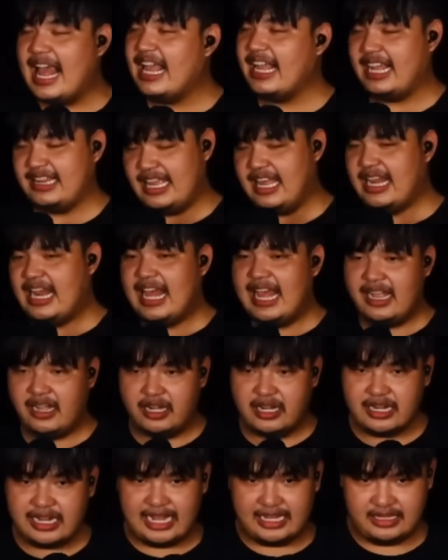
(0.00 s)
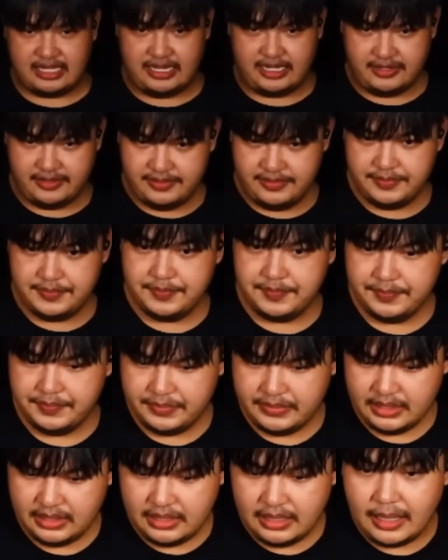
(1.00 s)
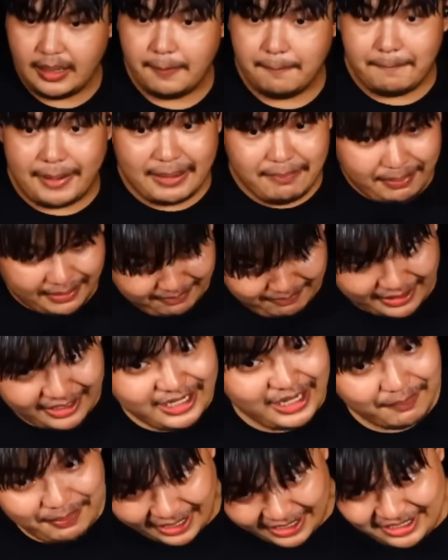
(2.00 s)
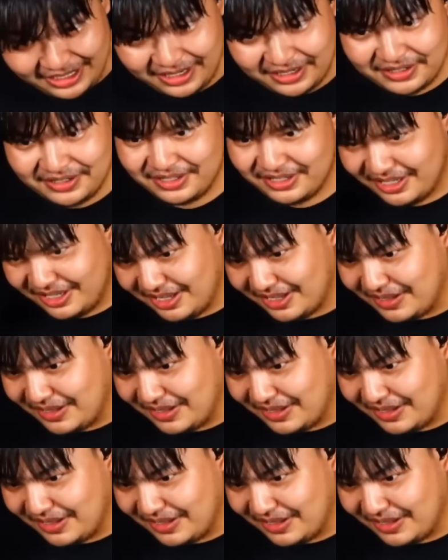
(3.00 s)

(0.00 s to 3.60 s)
เทสได้แกะเทสได้เขาก็แกะเทสเป็นเป็นเครื่องเพลงหนึ่ง